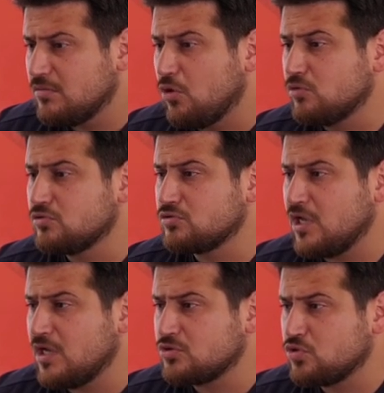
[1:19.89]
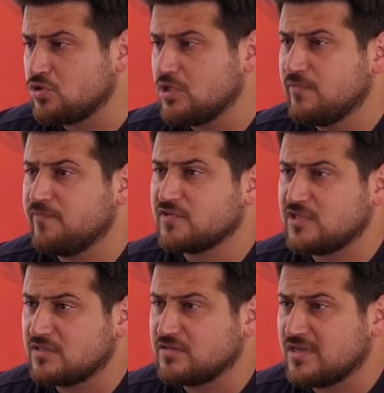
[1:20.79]
olur da çok iyi bir
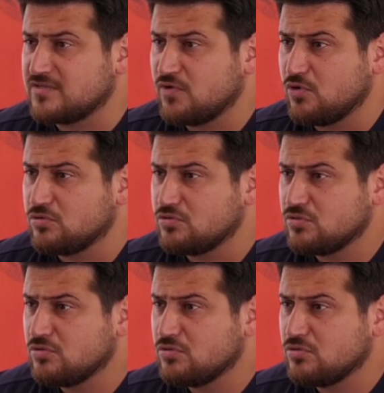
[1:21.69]
fırsat transferi olur.